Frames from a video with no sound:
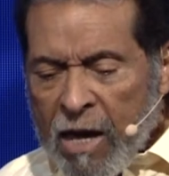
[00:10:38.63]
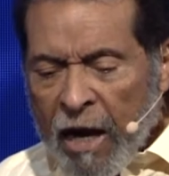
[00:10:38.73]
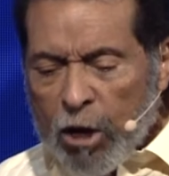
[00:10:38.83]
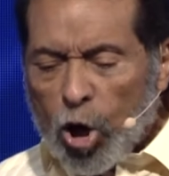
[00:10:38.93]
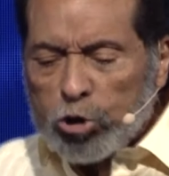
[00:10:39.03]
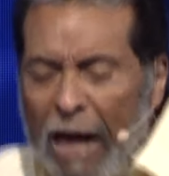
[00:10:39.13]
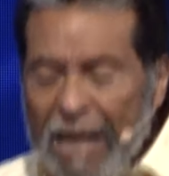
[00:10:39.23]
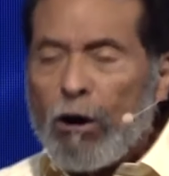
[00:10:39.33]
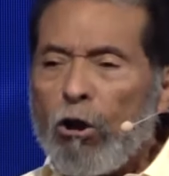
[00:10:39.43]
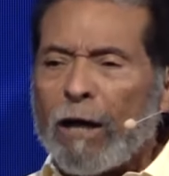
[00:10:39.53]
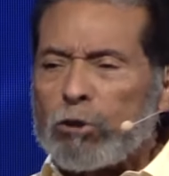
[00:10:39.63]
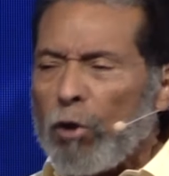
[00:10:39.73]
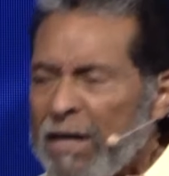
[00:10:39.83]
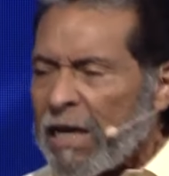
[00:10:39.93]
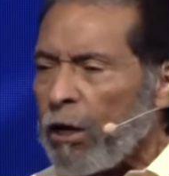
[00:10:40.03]
Y yo tengo lo que tú
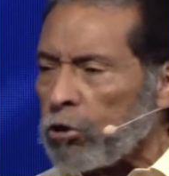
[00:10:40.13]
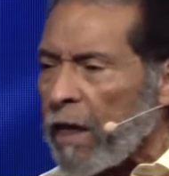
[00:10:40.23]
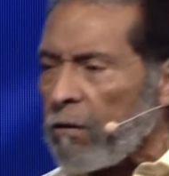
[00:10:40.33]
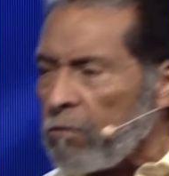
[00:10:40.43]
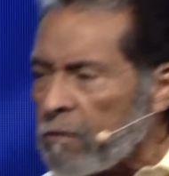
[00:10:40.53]
dices que yo tengo.